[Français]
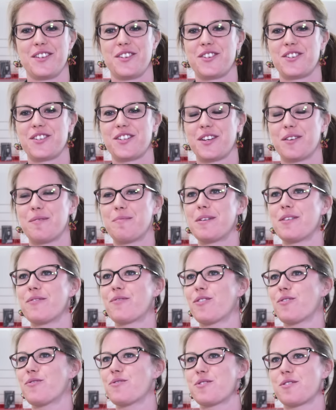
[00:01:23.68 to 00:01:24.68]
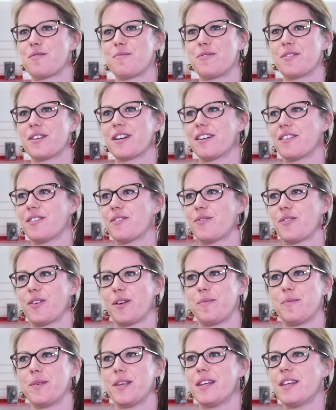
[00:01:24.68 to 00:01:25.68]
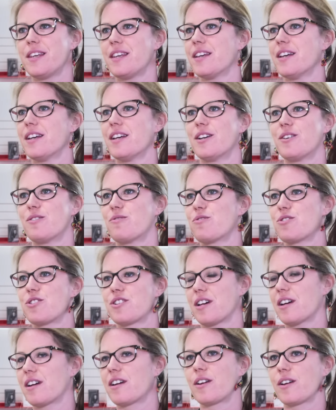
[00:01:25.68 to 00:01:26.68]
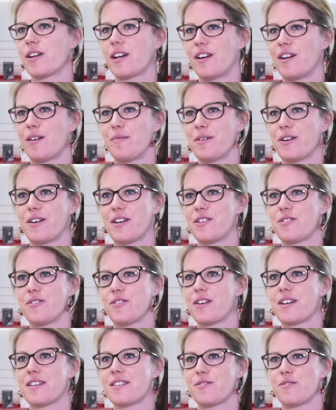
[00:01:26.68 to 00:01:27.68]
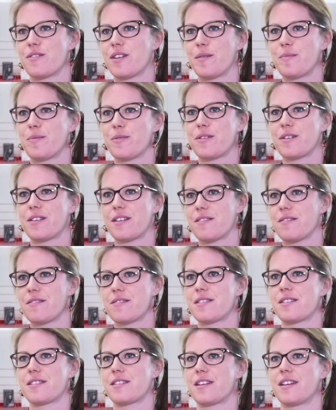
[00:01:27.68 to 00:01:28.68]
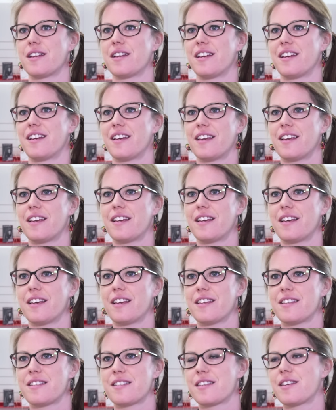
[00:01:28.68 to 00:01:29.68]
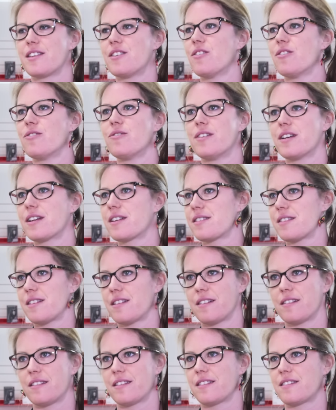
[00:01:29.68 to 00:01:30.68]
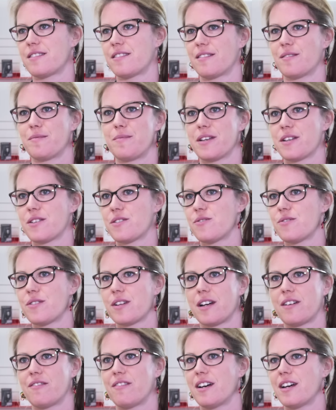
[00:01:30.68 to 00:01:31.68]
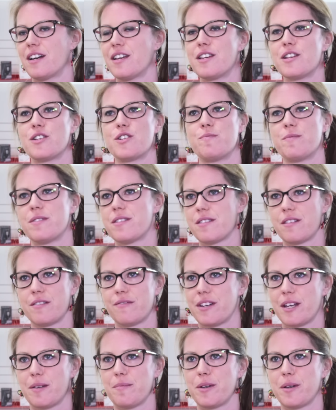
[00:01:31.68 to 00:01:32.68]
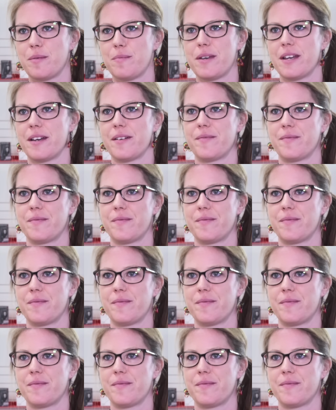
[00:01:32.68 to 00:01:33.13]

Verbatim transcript: Chez Amplifon, nous sommes une grande famille où chaque collaborateur a son importance et ce qui donne une excellente ambiance de travail et je m'y sens vraiment bien.